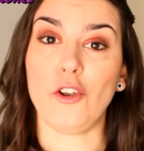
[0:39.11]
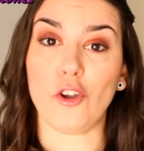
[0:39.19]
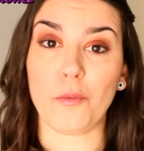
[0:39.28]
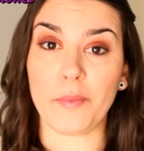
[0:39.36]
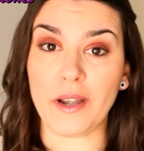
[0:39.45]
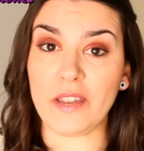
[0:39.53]

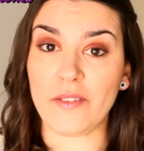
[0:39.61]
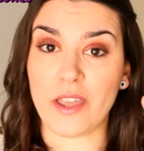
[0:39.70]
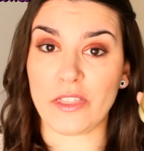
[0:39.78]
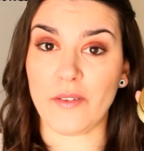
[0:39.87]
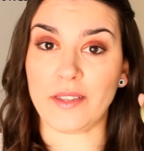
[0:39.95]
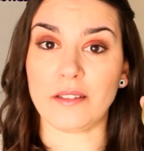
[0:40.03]
Lo compré en eBay
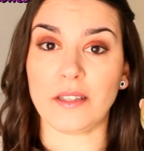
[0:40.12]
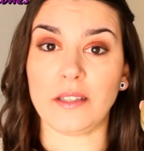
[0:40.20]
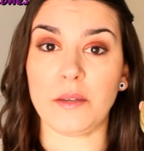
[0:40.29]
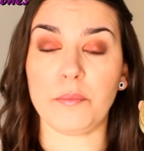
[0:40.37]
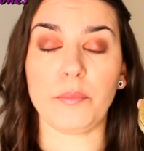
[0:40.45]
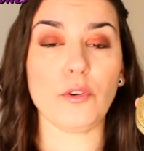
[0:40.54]
hace bastante
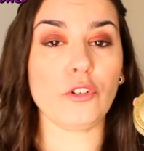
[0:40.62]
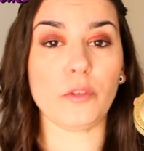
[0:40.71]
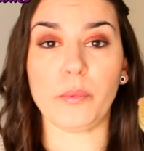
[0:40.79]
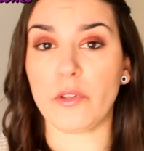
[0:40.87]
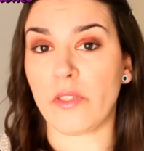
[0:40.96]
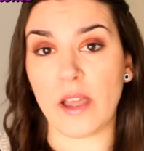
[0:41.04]
tiempo, no
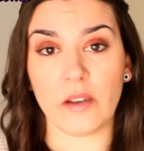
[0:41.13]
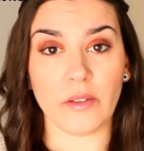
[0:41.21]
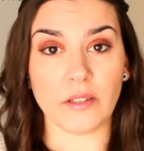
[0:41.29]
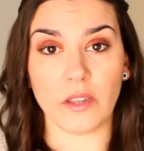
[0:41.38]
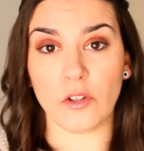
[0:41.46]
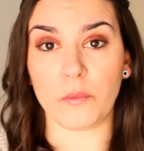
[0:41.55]
os puedo dejar
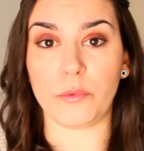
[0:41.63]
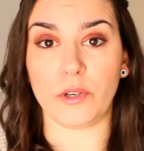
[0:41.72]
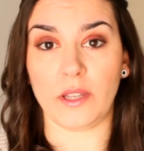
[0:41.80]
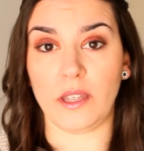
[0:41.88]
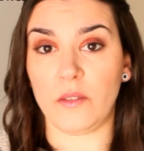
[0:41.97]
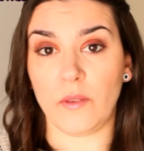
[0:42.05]
el vendedor
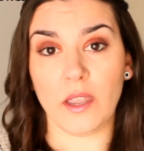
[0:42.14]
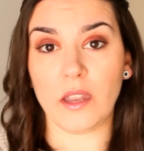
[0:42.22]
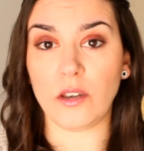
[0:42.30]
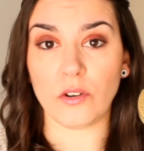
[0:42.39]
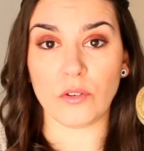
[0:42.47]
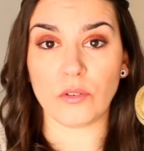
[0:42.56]
porque
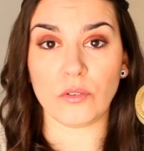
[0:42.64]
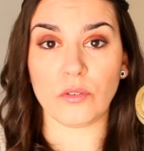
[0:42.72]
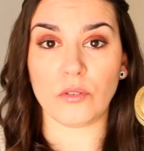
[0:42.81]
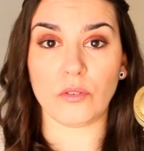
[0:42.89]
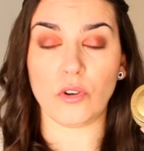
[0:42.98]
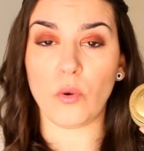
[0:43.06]
eBay
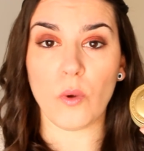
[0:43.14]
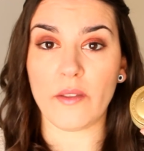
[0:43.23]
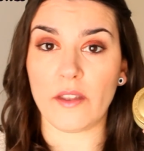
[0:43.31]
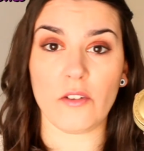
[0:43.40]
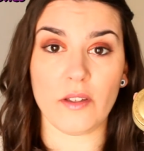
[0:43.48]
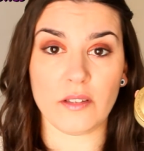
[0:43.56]
no, no
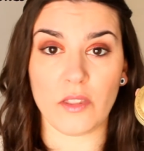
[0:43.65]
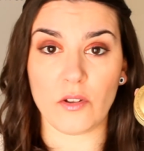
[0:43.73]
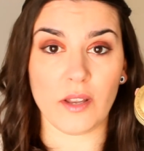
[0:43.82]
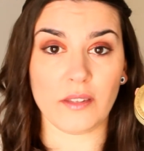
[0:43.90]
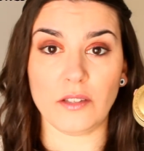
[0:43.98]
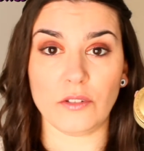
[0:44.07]
guarda los
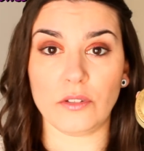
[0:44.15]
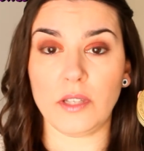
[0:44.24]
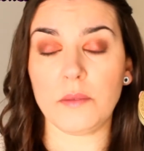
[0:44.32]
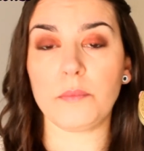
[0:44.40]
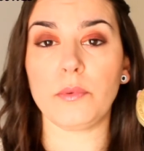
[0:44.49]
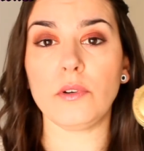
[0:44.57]
vendedores tanto
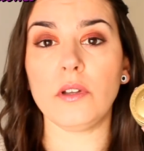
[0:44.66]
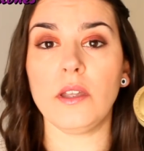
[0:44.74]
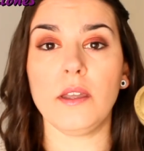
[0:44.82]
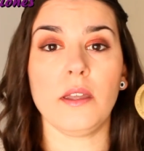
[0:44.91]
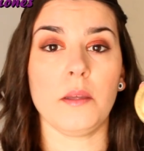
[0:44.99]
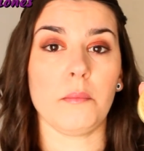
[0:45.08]
tiempo.
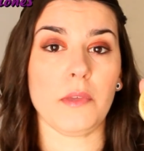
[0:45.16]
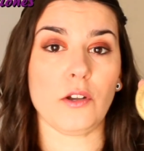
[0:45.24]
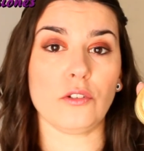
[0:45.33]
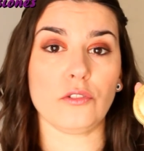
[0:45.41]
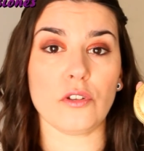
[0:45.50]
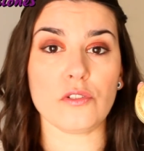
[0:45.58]
Me
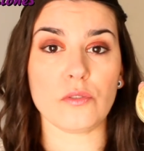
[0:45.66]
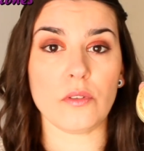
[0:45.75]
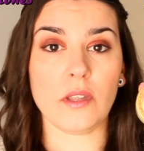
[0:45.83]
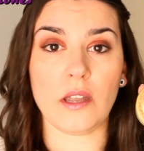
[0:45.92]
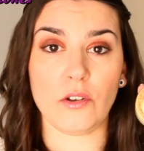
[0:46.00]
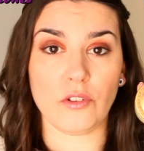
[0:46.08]
costó en su
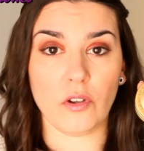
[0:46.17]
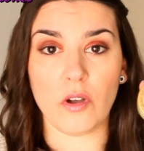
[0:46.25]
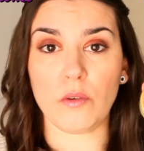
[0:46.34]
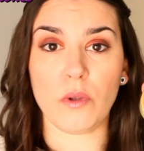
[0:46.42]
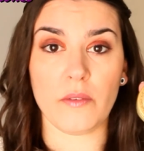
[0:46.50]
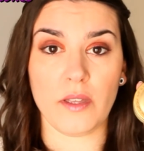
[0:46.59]
día, no
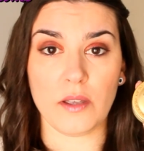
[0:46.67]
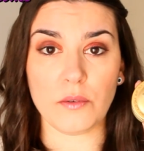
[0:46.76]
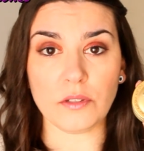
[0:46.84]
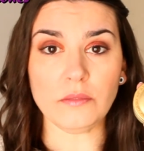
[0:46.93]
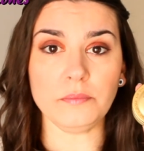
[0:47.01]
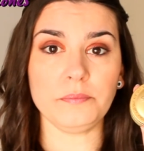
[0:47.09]
llegó a 9
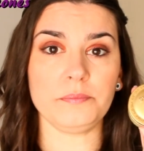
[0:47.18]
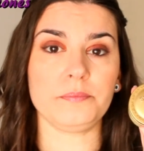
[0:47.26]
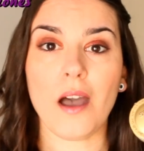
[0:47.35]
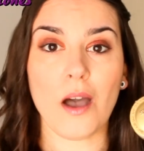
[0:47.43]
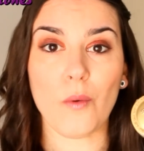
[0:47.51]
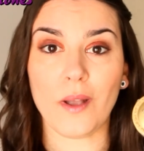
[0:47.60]
euros.
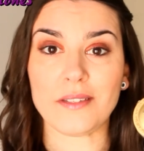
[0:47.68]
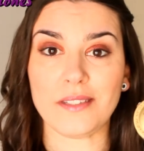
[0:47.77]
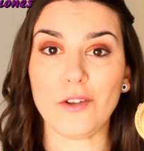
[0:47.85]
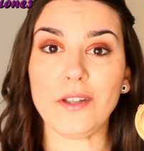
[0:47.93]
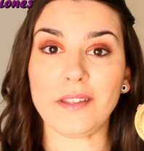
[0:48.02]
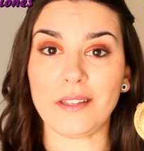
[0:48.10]
Aún
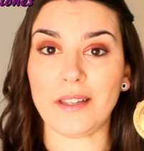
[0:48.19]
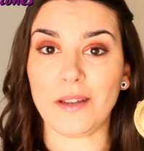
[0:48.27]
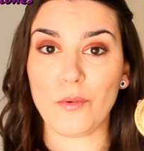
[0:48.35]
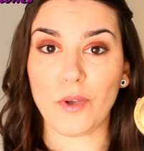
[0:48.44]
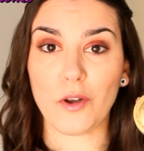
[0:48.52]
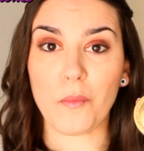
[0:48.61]
así os intentaré
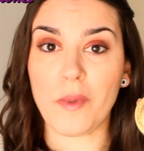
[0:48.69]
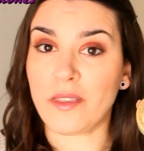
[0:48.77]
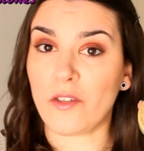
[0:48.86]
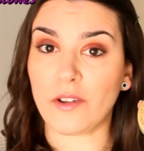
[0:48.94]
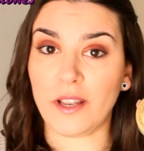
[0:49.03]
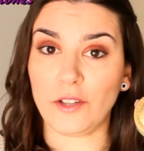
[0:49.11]
buscar un
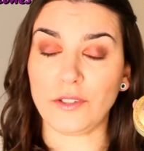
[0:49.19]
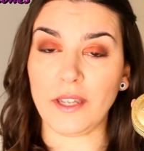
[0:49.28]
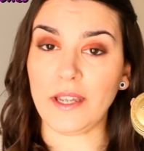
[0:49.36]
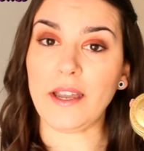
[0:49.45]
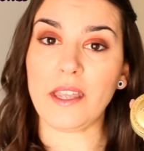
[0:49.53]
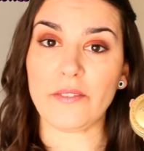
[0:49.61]
vendedor que lo
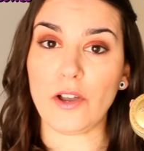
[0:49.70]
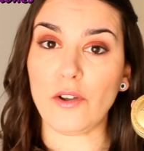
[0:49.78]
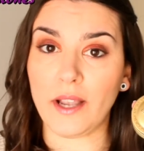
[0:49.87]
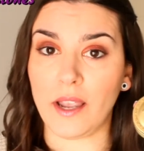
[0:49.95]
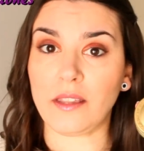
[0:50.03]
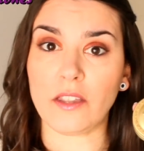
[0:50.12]
tenga y abajo
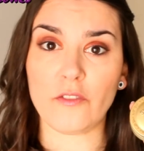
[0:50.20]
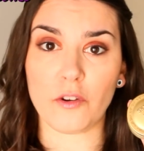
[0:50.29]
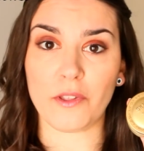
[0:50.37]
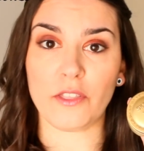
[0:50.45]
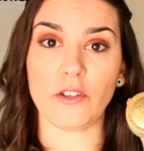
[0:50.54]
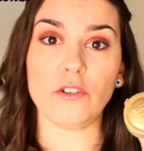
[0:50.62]
la cajita de
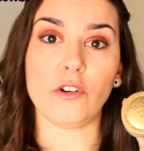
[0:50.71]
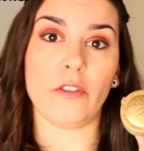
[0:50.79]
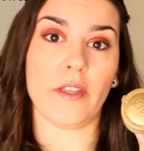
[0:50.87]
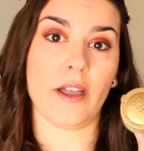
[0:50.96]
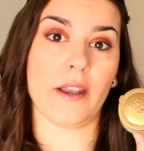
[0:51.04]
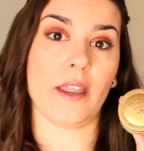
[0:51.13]
información
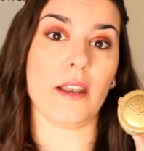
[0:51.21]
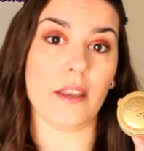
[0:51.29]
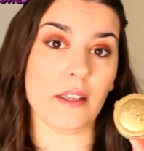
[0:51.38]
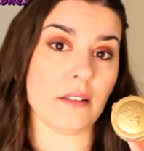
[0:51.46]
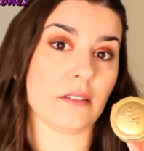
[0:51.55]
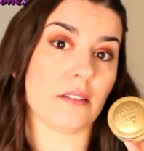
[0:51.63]
os dejaré el
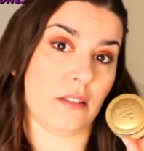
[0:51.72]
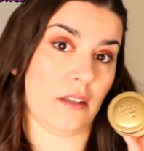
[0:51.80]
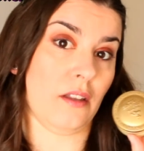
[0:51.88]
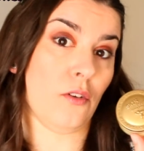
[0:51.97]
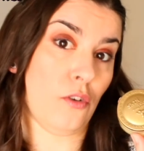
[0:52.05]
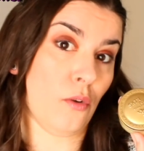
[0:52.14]
link
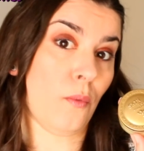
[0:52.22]
si os lo